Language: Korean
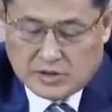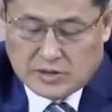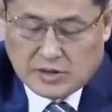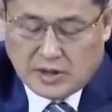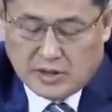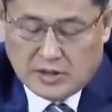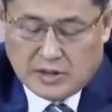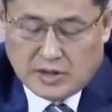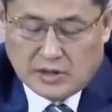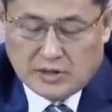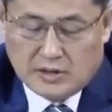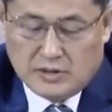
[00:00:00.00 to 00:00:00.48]

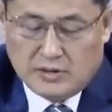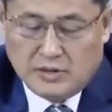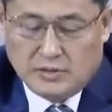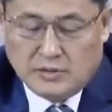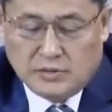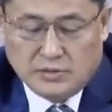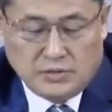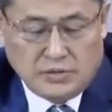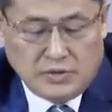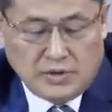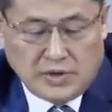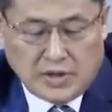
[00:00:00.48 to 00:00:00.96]
생각은
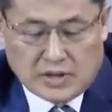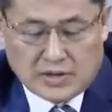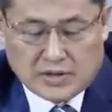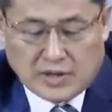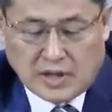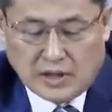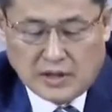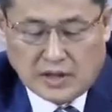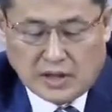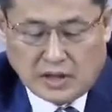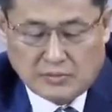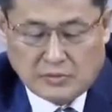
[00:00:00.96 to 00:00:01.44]
우리의
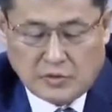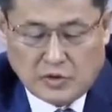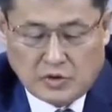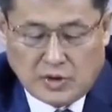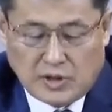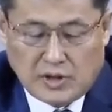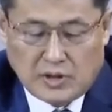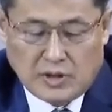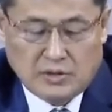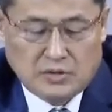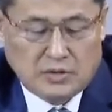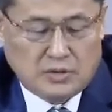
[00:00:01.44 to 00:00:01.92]

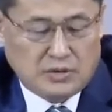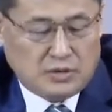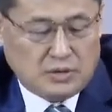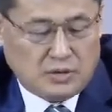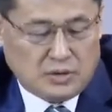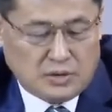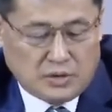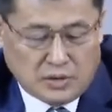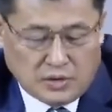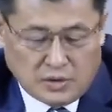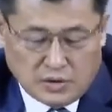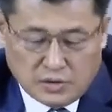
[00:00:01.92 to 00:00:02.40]
생각보다
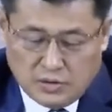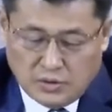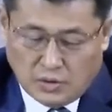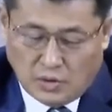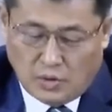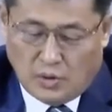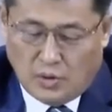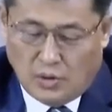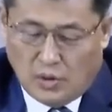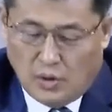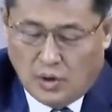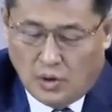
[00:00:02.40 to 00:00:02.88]
더
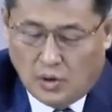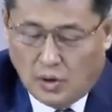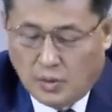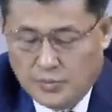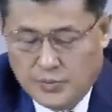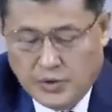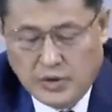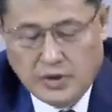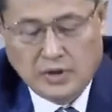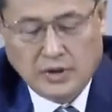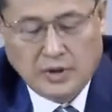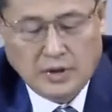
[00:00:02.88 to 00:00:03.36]

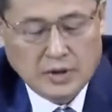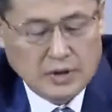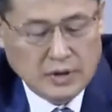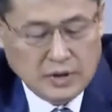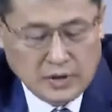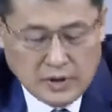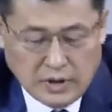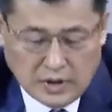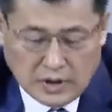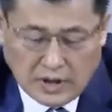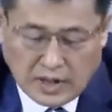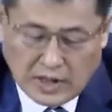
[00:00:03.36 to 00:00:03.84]
높이
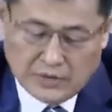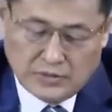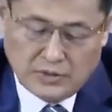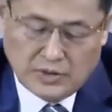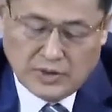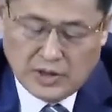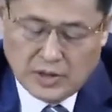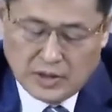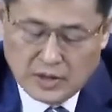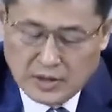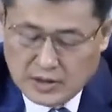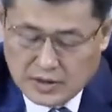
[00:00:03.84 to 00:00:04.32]
이
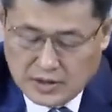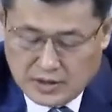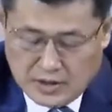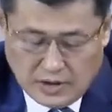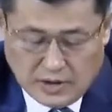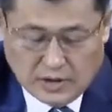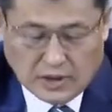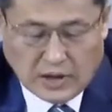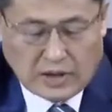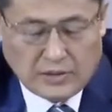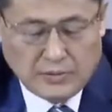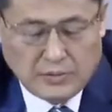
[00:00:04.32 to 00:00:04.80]
하늘의
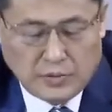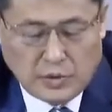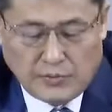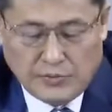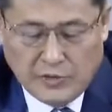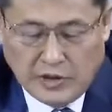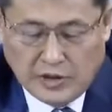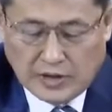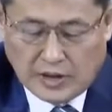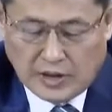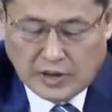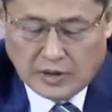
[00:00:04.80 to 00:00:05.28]
그한
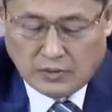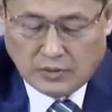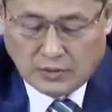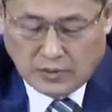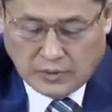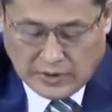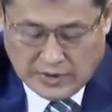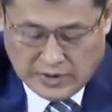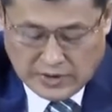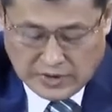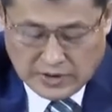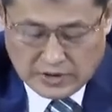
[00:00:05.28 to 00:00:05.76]
뭡니까?
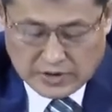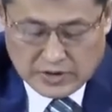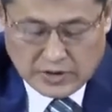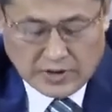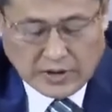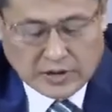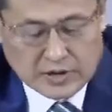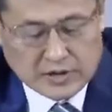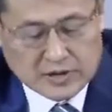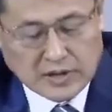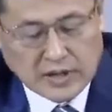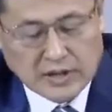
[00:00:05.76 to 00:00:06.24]

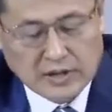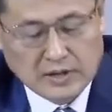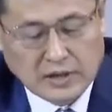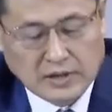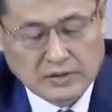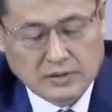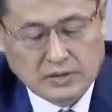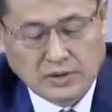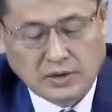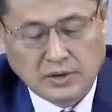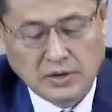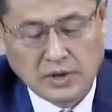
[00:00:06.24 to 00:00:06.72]
완전한
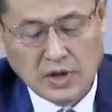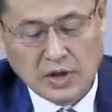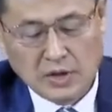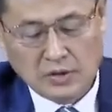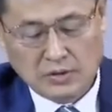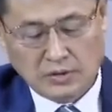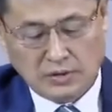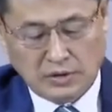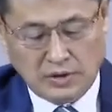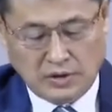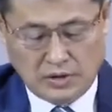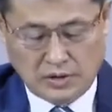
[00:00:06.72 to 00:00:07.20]
생각으로
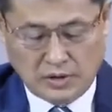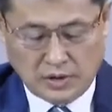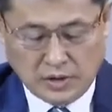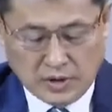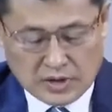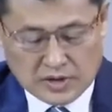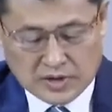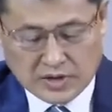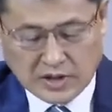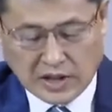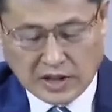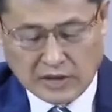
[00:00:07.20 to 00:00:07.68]
우리를
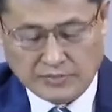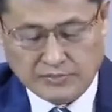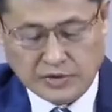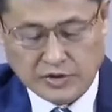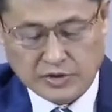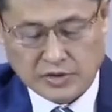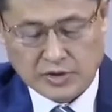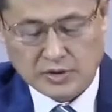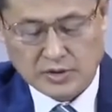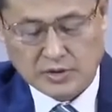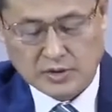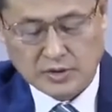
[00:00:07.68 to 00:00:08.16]

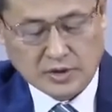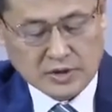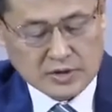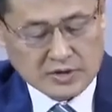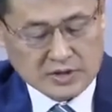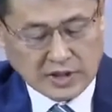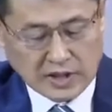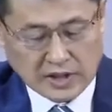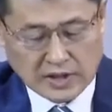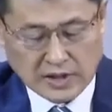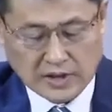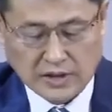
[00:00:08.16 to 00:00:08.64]
살피시는
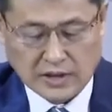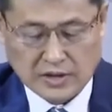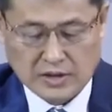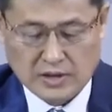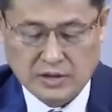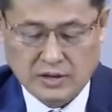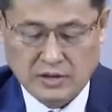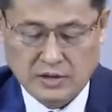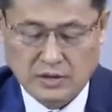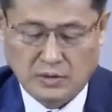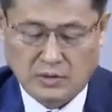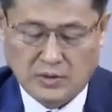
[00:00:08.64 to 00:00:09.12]

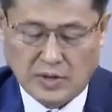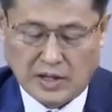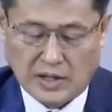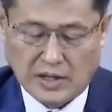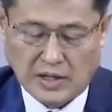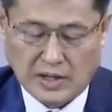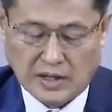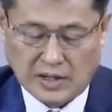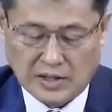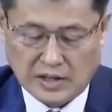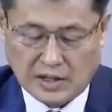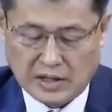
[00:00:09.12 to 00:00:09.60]
살아계신
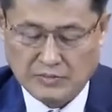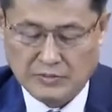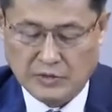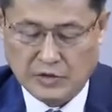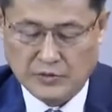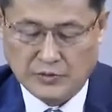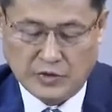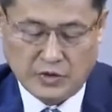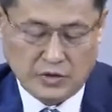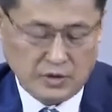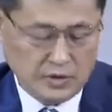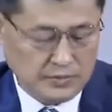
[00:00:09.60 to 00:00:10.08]
여호와
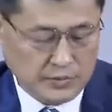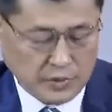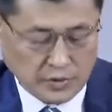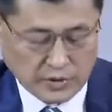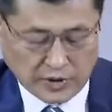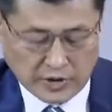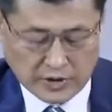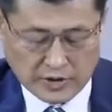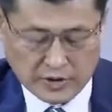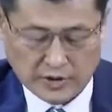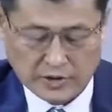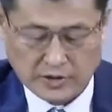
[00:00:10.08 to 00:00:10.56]
하나님임을
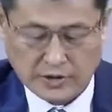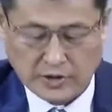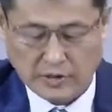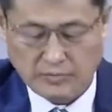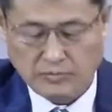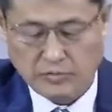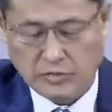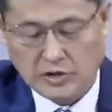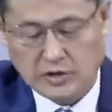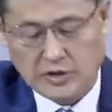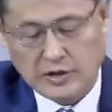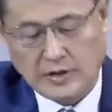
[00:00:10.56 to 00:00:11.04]
보게
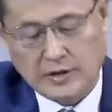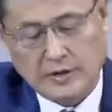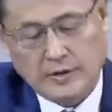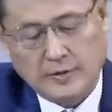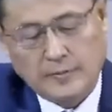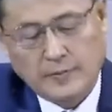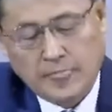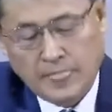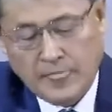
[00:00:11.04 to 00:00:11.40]
됩니다.